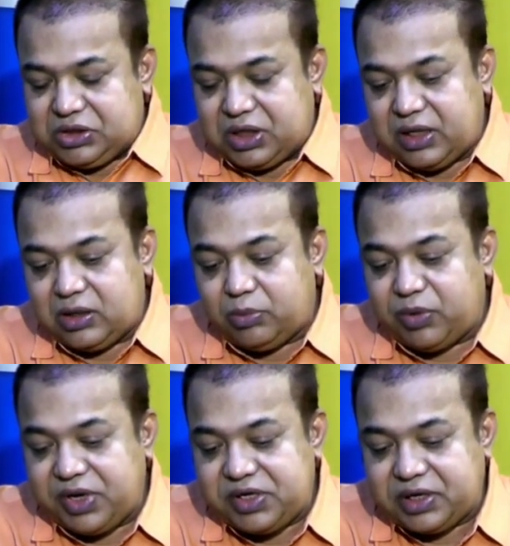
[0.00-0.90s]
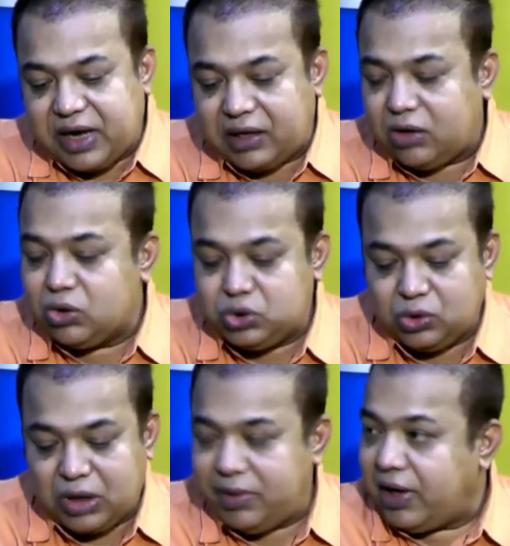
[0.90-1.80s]
সেলাই দেওয়ার পরে এই যে কাটা
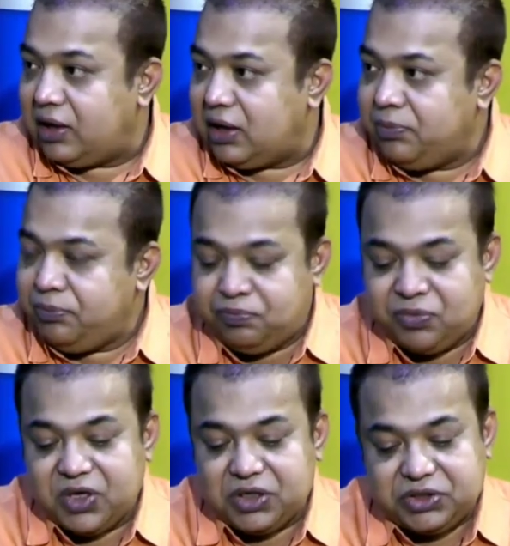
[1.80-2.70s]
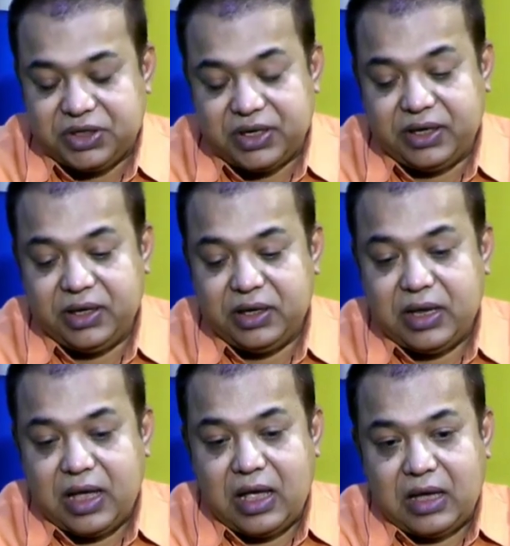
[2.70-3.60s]
অংশটুকু আমি আনলাম সেখানে
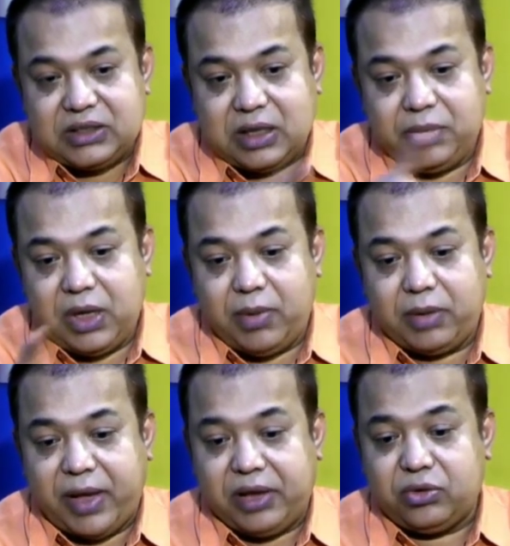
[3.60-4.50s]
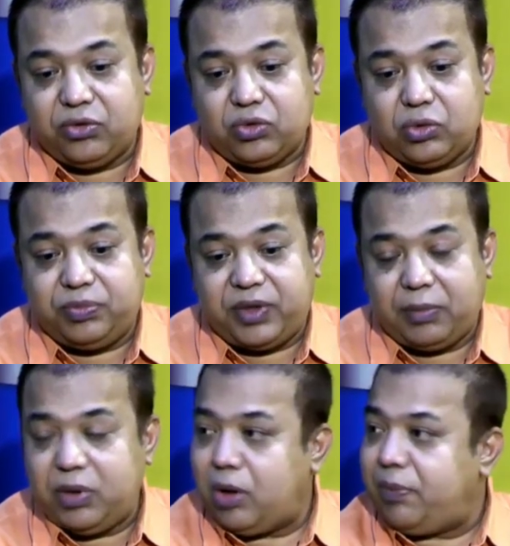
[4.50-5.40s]
সামনে আমার মাইক্রোস্কোপ
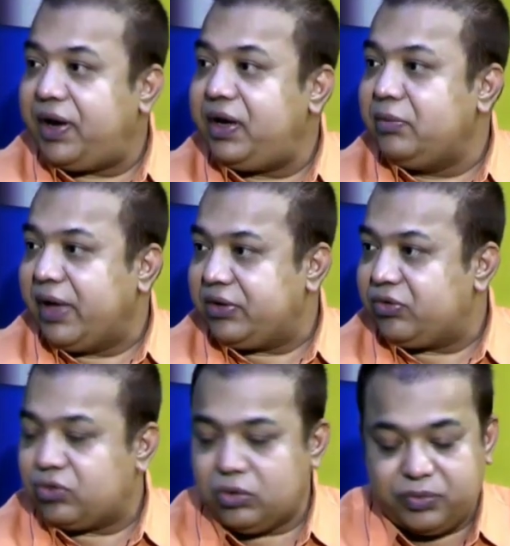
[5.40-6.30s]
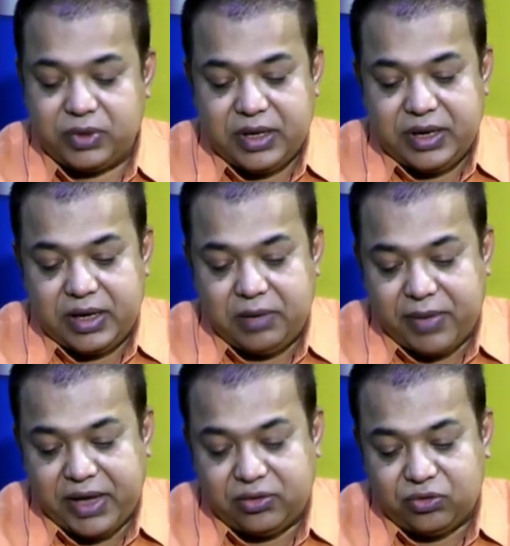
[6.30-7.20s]
থাকবে অপারেটিং মাইক্রোস্কোপ এই
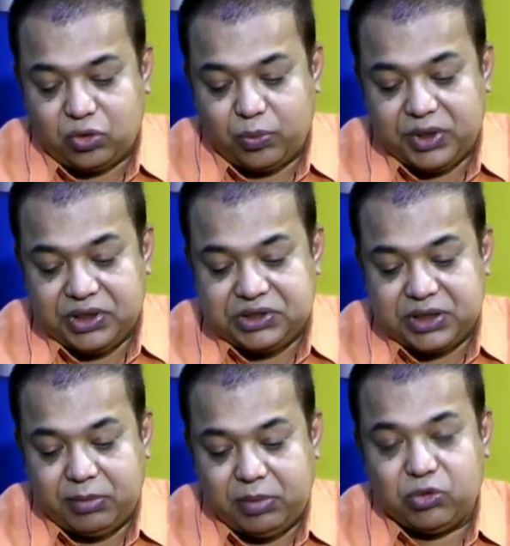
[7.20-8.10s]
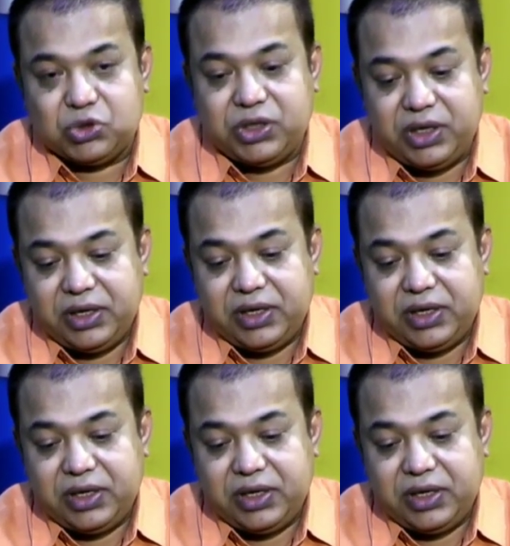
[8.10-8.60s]
মাইক্রোস্কোপের নিচে আমি বসে